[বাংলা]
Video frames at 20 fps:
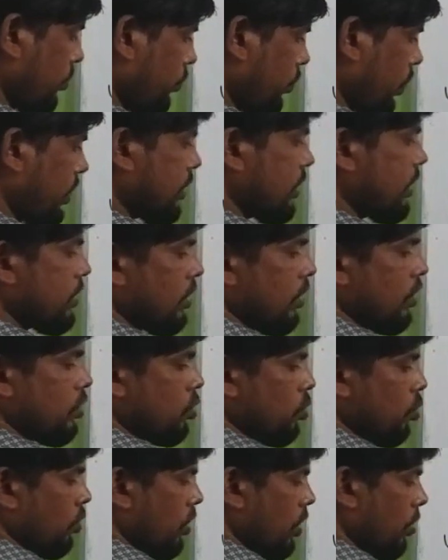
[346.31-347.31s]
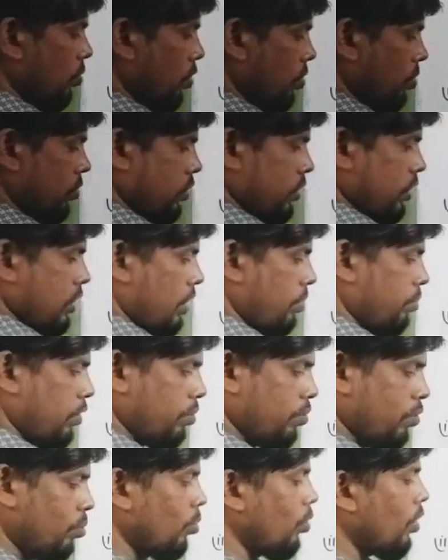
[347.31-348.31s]
ফ্যাটি অ্যাসিডের সোডিয়াম লবণ যেটা আমরা
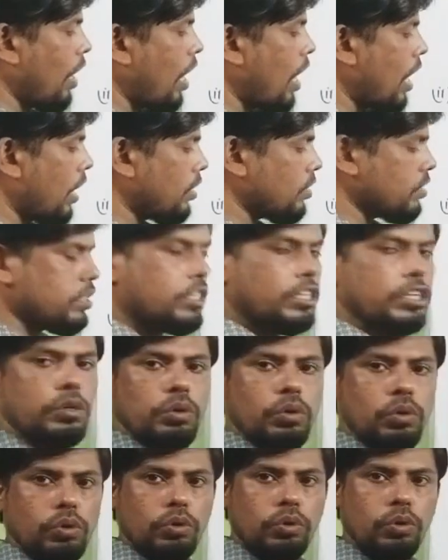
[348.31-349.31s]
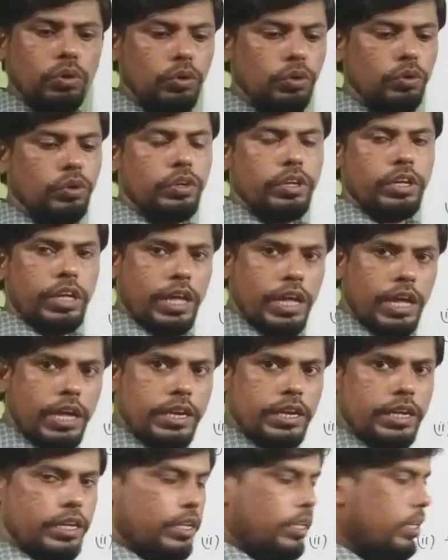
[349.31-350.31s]
বলবো আর সি ও
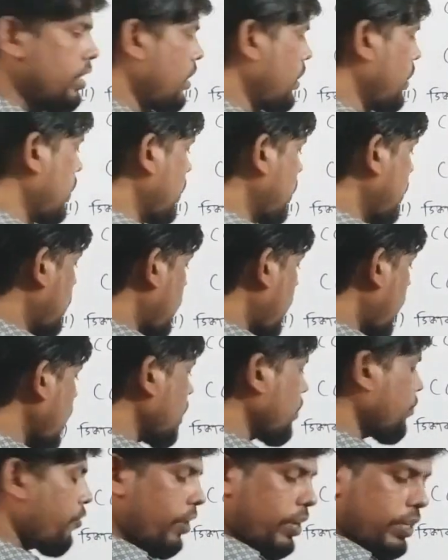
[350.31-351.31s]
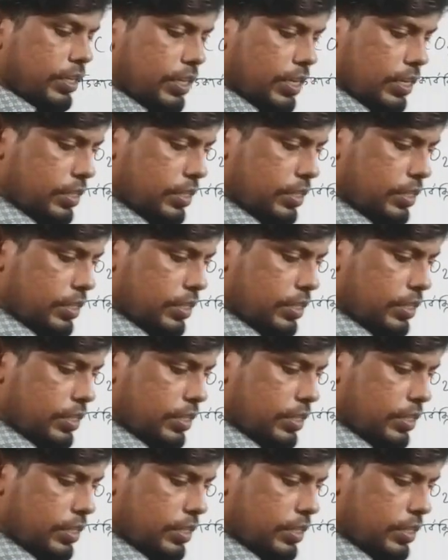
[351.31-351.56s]
এন এ এই ফ্যাটি